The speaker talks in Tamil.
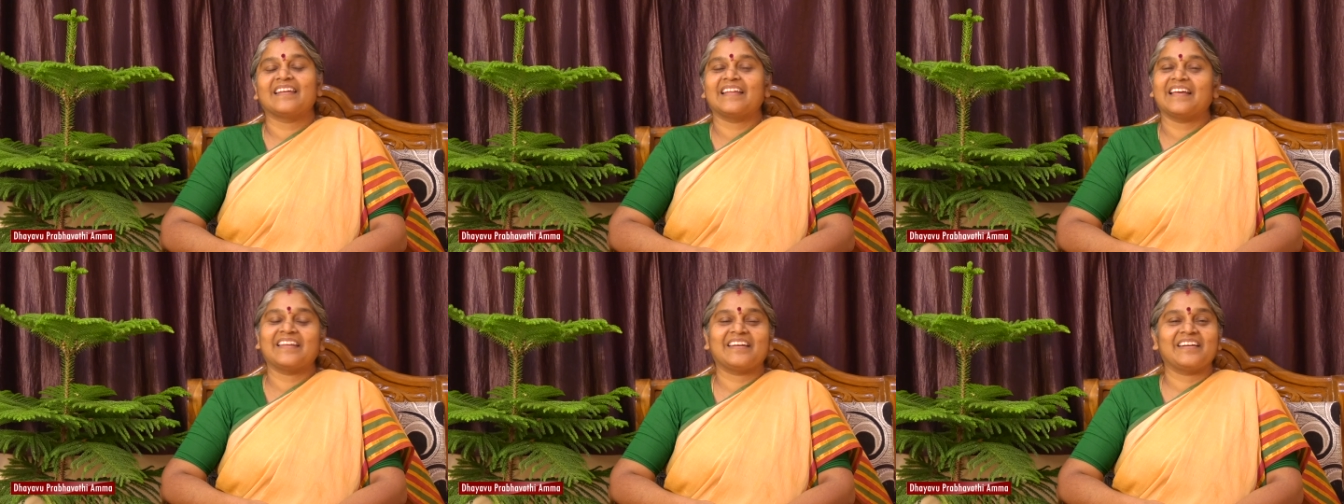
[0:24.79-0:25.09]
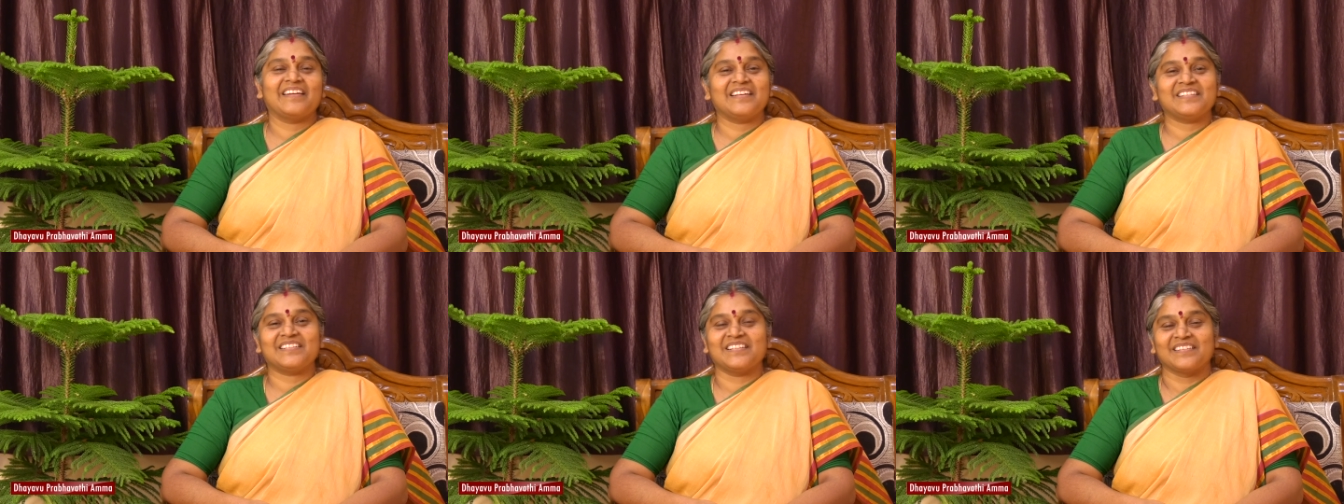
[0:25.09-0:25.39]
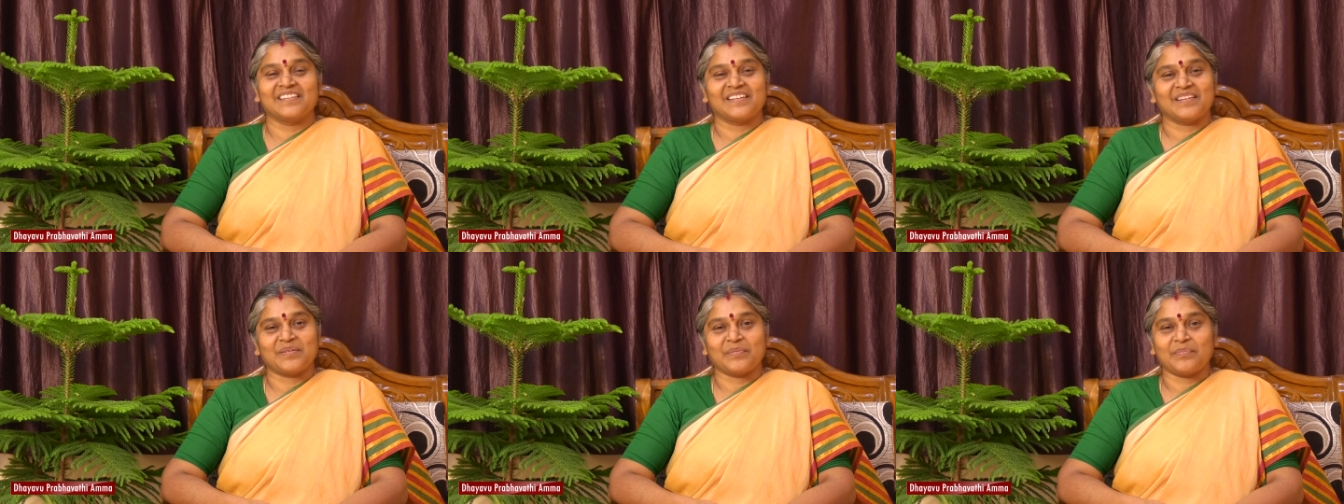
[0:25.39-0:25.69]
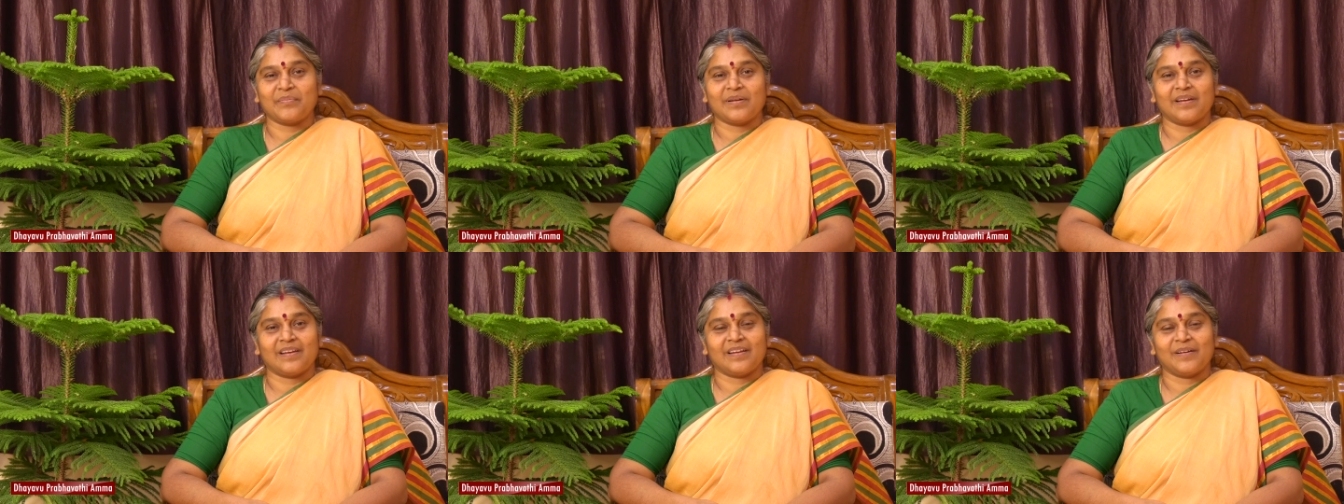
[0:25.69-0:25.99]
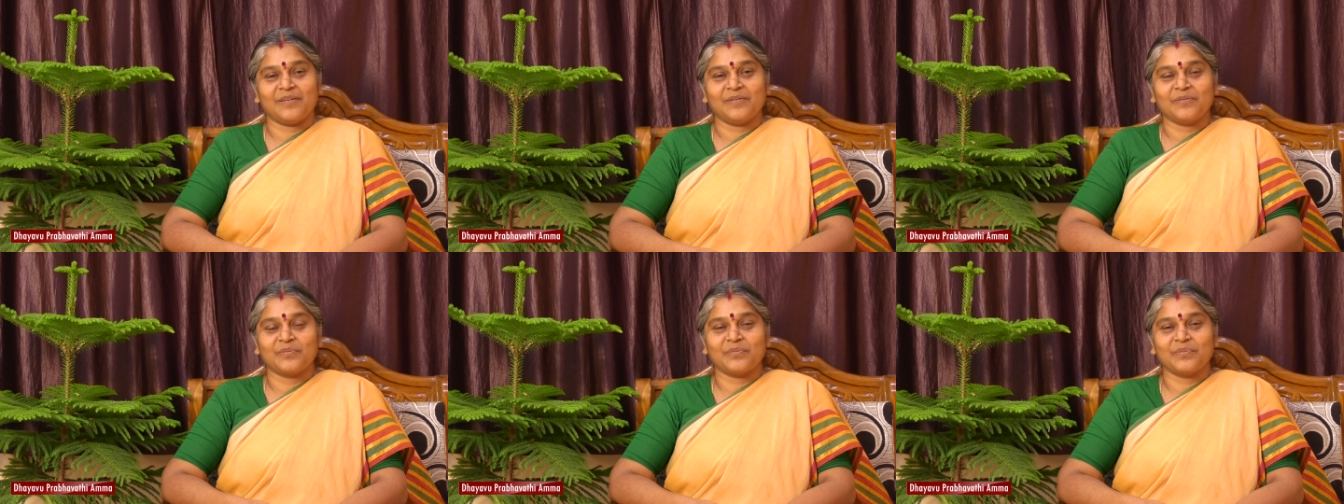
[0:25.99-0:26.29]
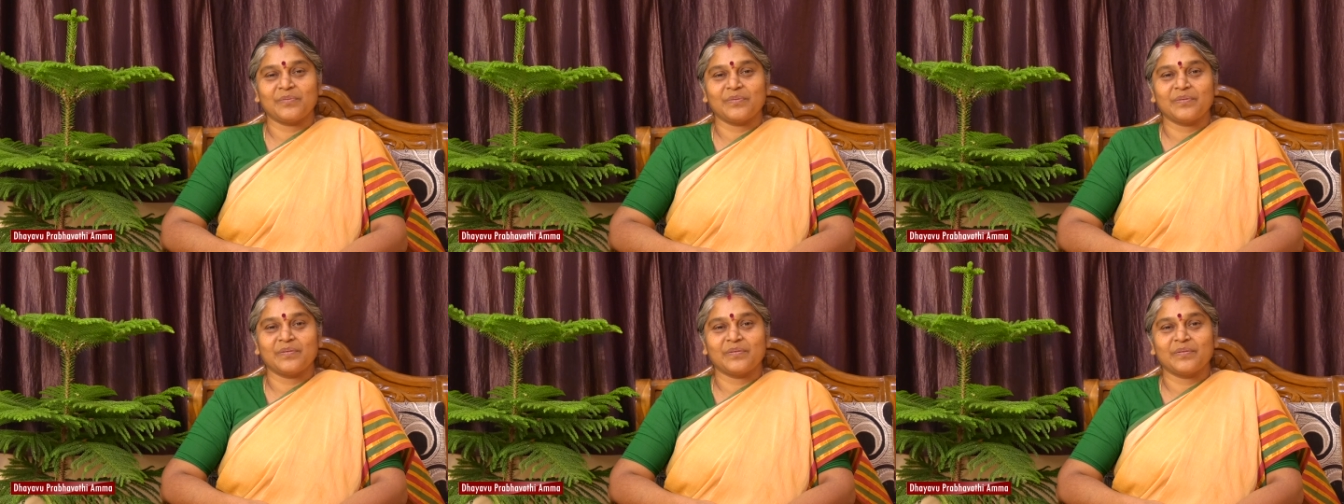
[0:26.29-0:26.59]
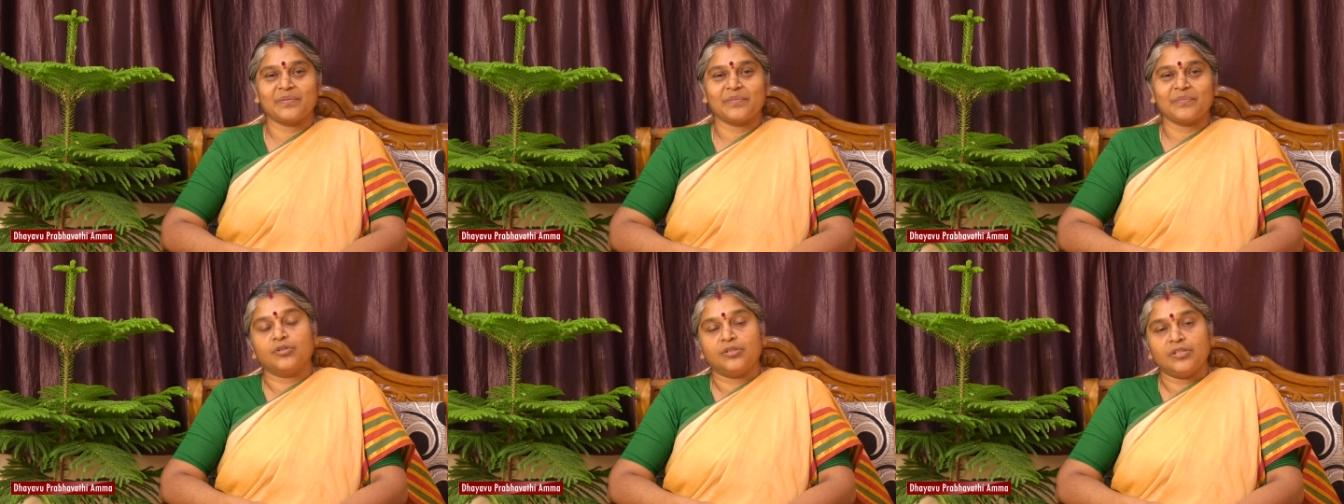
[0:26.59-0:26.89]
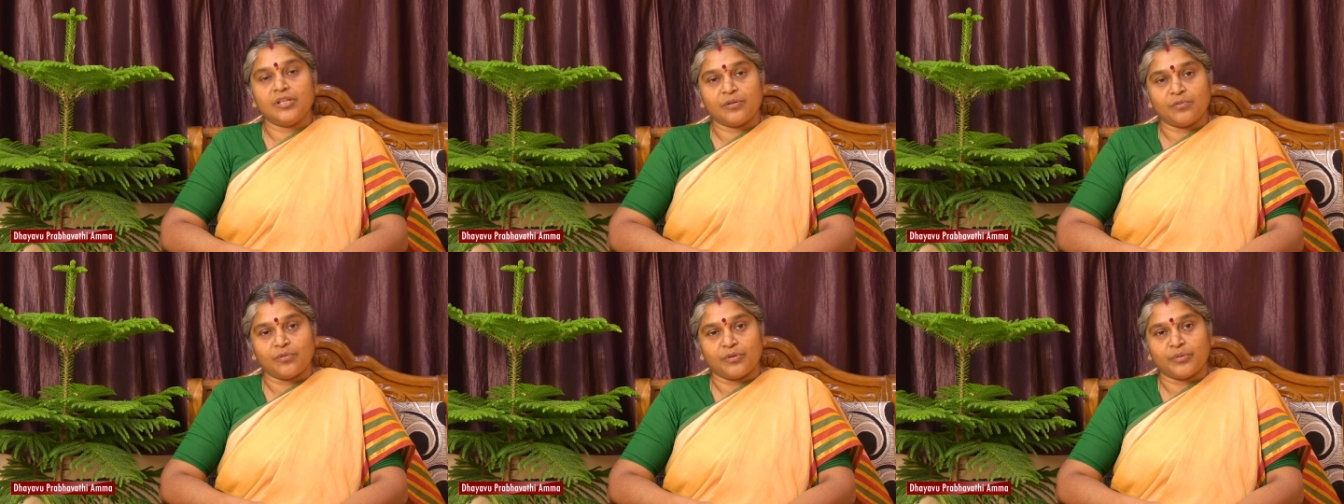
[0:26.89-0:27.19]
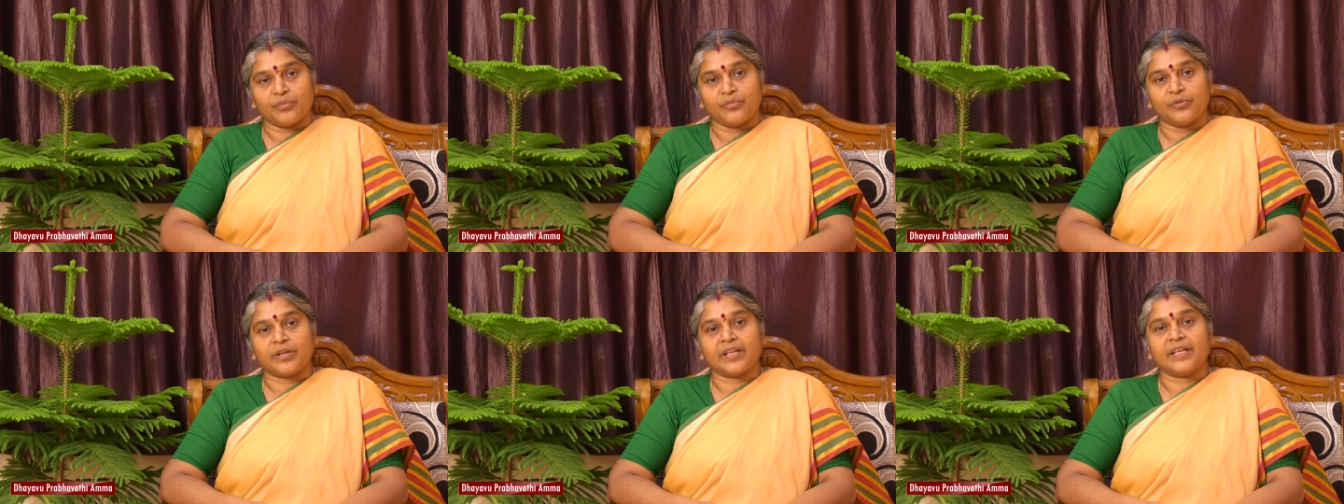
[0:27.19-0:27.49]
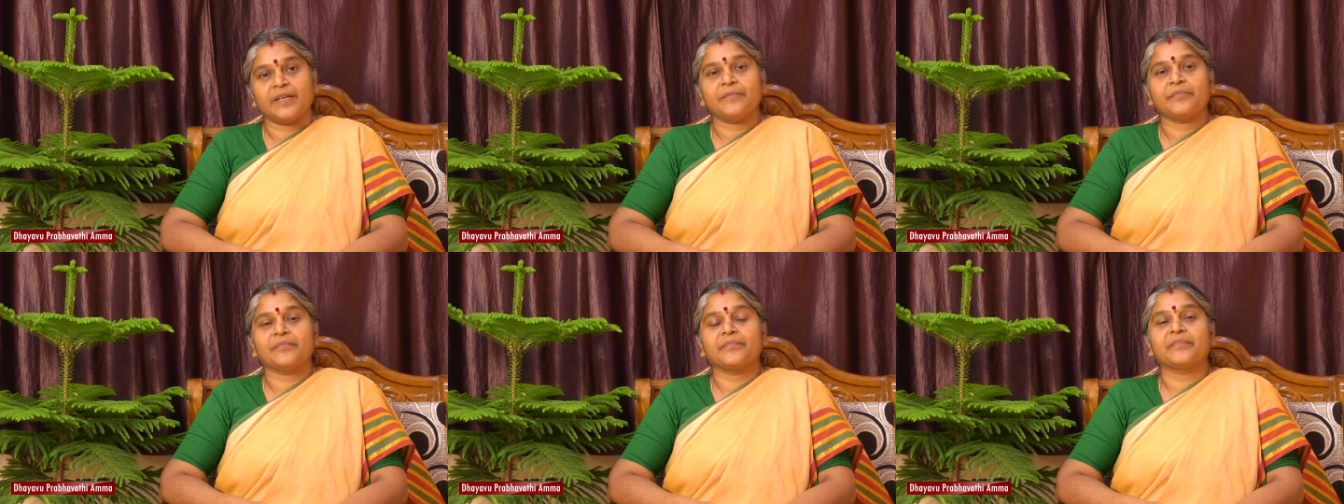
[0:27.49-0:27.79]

நேரடியாக சிந்தனைக்கு போயிடலாம் புத்தர் ஒரு முறை